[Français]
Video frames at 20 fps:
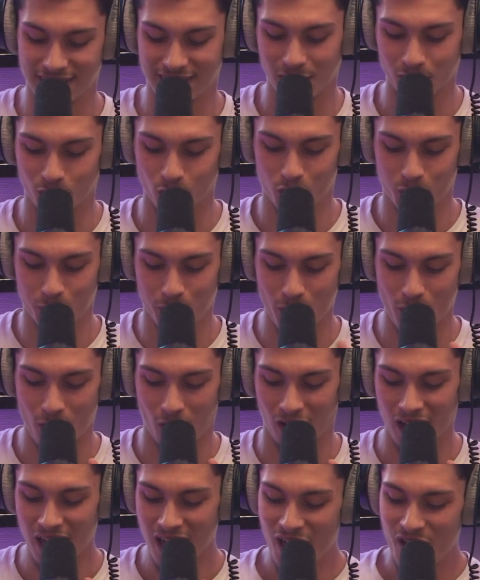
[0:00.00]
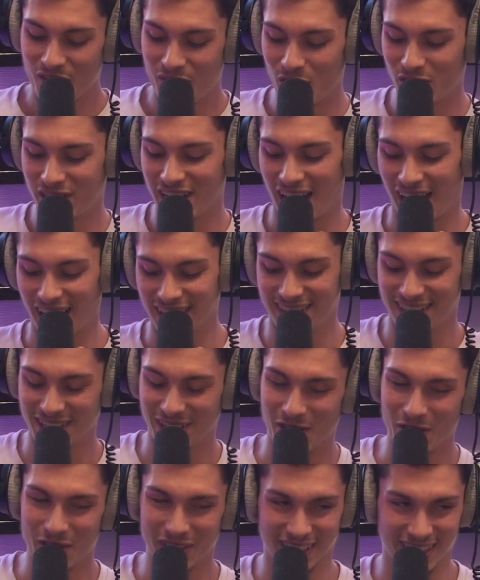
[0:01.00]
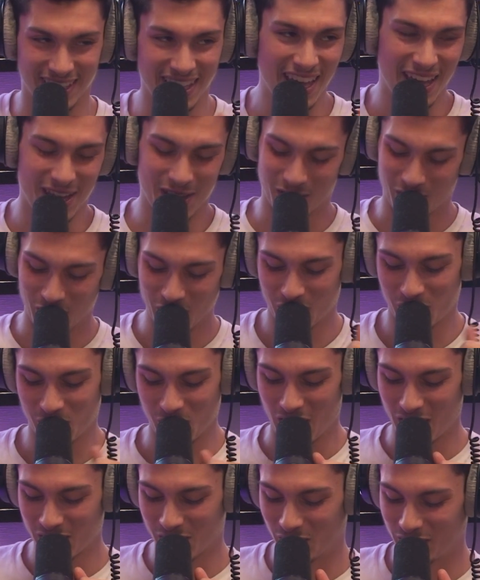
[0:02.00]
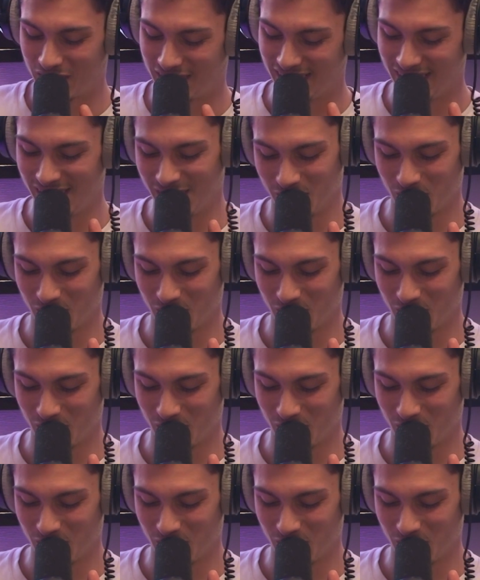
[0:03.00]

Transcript: salle de sport Faut que j'arrête ces conneries et que je sois gentil